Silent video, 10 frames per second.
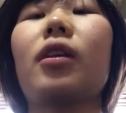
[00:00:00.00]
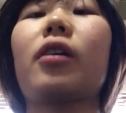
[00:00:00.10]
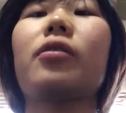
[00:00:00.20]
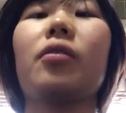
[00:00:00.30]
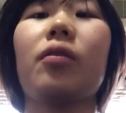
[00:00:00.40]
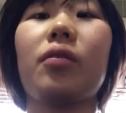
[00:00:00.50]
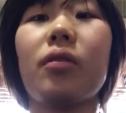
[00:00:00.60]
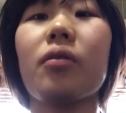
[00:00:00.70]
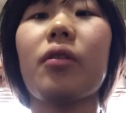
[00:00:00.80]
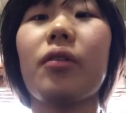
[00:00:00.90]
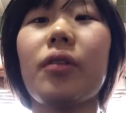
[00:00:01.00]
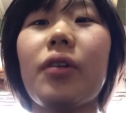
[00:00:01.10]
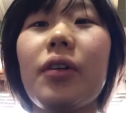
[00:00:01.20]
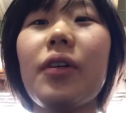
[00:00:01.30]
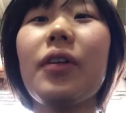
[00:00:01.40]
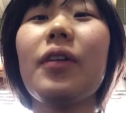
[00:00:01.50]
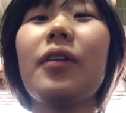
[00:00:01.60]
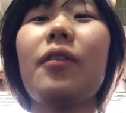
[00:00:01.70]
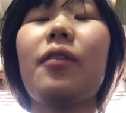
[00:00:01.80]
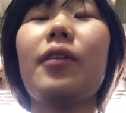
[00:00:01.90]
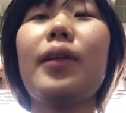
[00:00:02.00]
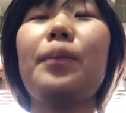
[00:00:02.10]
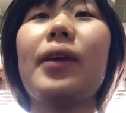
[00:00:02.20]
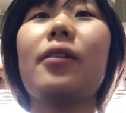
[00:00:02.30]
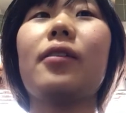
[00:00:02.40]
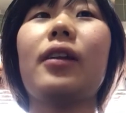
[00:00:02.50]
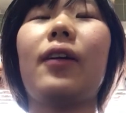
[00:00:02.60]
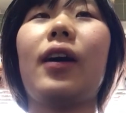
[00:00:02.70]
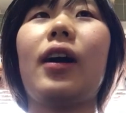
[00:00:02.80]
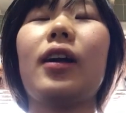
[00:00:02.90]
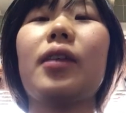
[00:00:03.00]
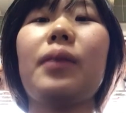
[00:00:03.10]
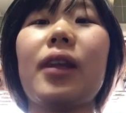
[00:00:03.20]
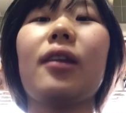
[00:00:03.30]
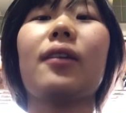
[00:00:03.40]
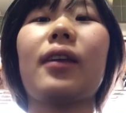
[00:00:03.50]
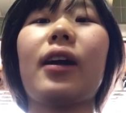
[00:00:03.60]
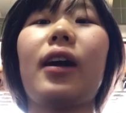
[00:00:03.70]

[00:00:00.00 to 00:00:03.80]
着氷するというオリンピックでは初めての世